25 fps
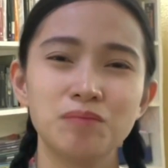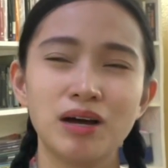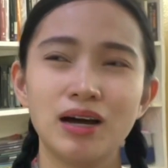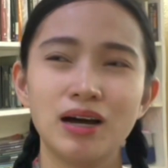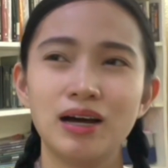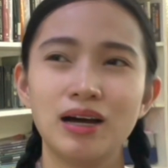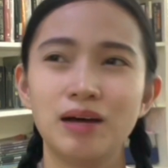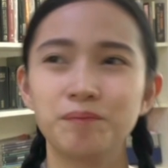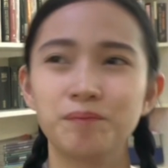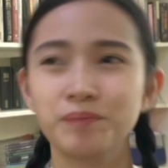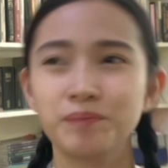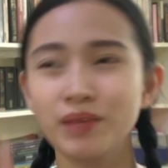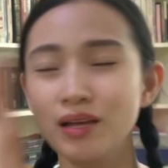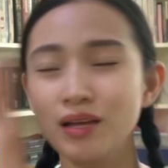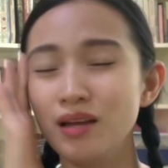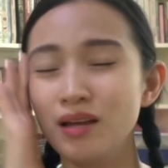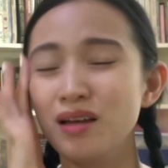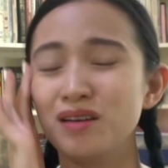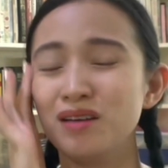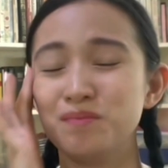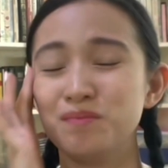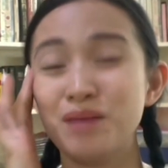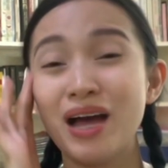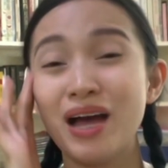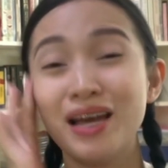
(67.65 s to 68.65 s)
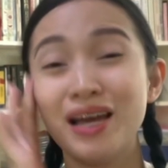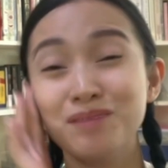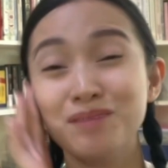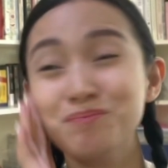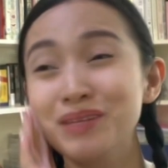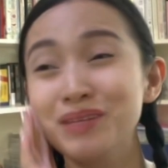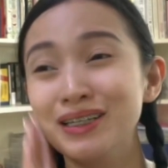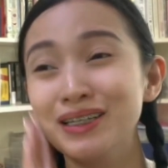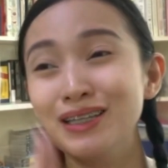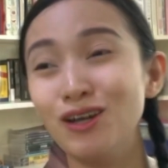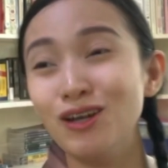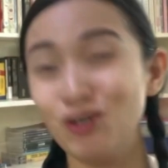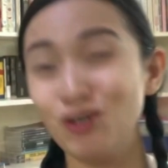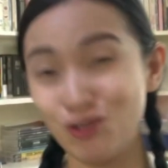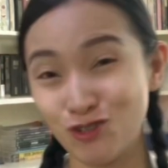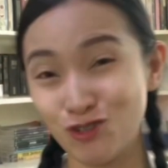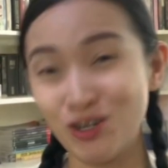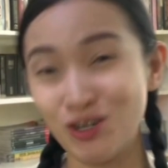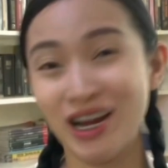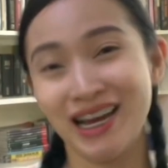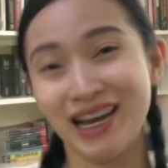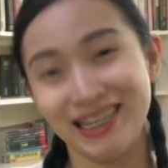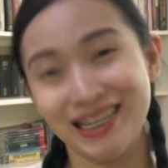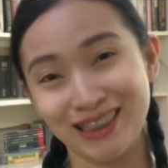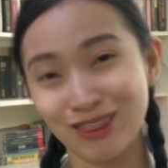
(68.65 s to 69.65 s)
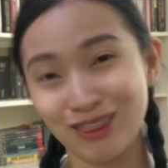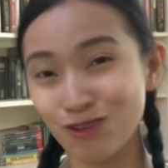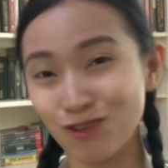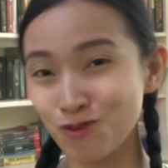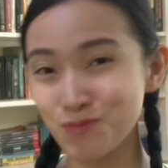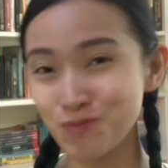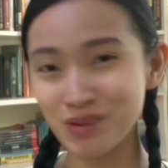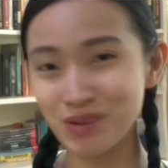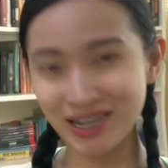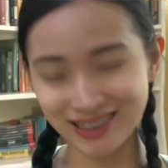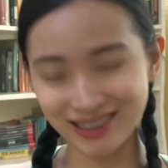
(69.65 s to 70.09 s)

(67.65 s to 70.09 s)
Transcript: Baka high blood ako, kahit low blood